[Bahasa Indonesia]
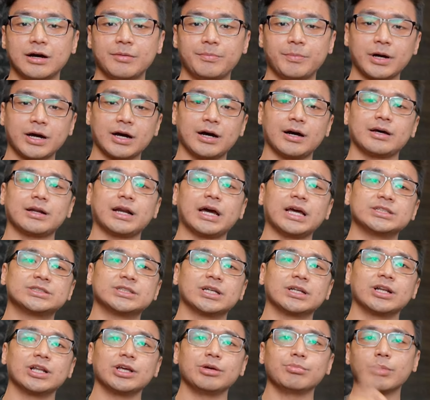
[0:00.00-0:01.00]
ya apakah
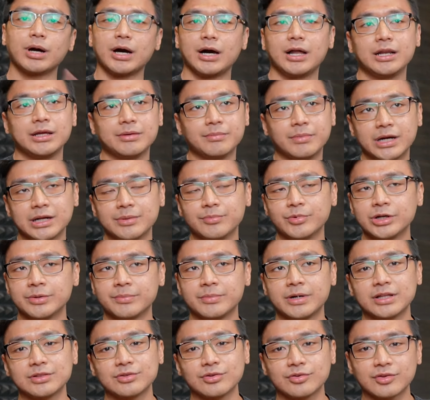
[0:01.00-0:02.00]
Ryzen 5
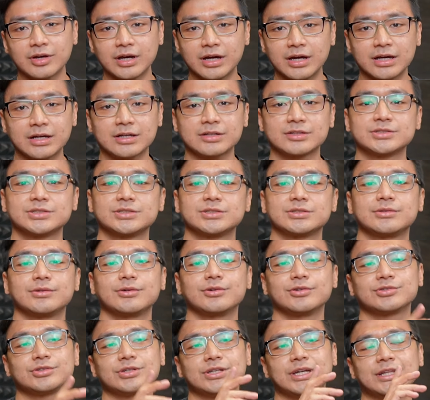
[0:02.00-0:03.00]
5600X
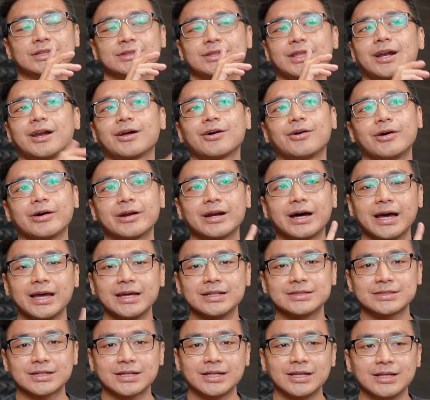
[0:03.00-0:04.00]
terus Intel Core
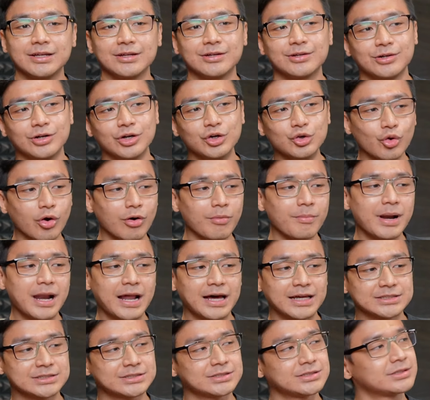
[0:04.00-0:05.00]
i3
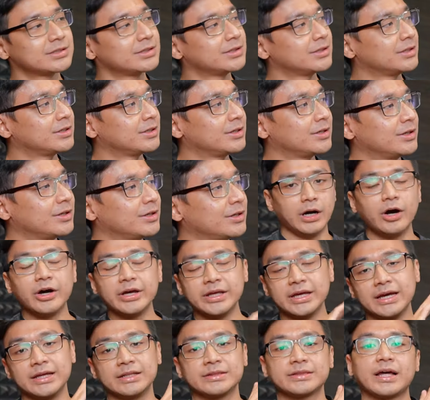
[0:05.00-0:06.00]
12 oh
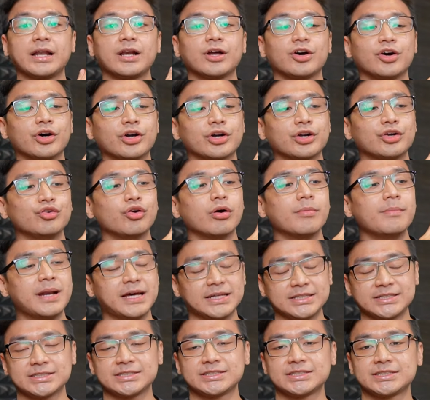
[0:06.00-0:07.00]
iya Intel Core
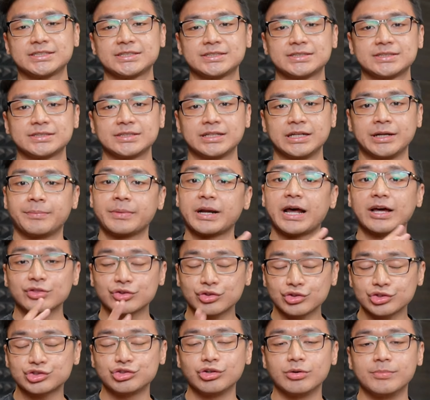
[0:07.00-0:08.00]
12
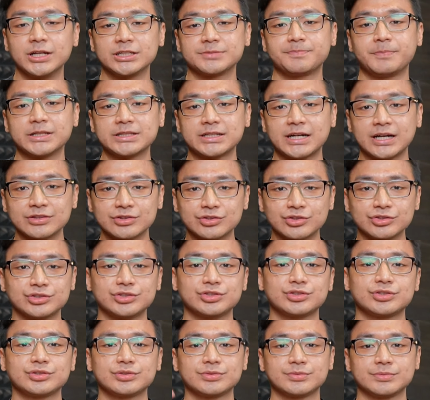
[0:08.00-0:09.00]
600
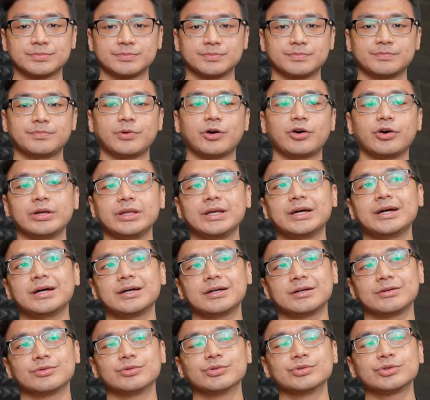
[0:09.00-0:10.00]
400,
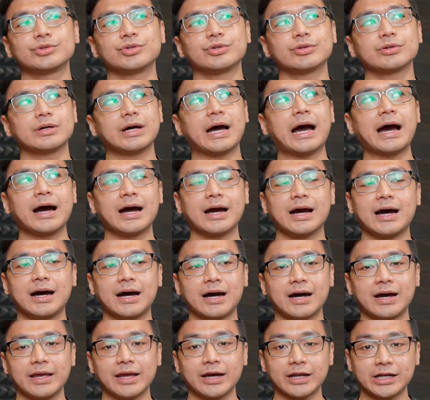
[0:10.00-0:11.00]
pokoknya untuk
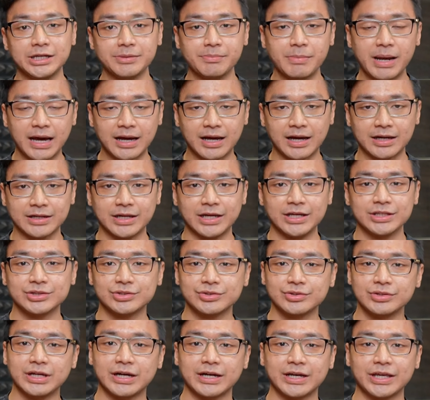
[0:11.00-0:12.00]
alta-alta yang di belakangnya
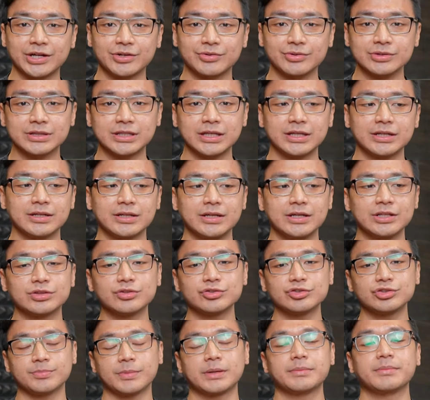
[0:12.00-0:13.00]
itu yang ngikutin itu
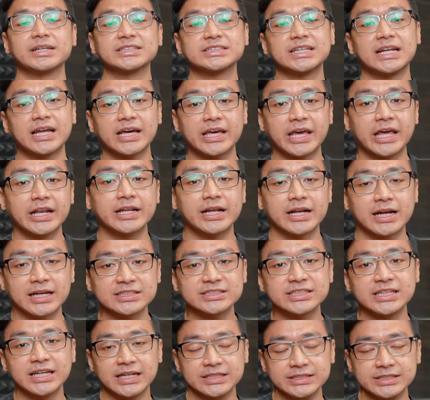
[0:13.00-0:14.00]
cuma masalah
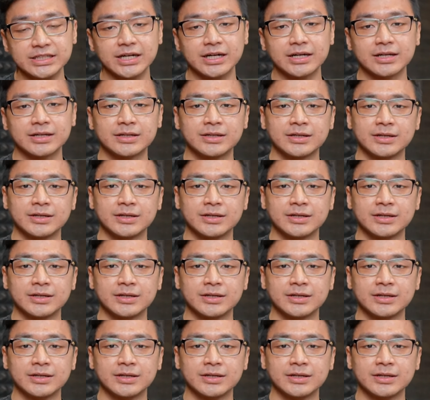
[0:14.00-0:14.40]
generasi aja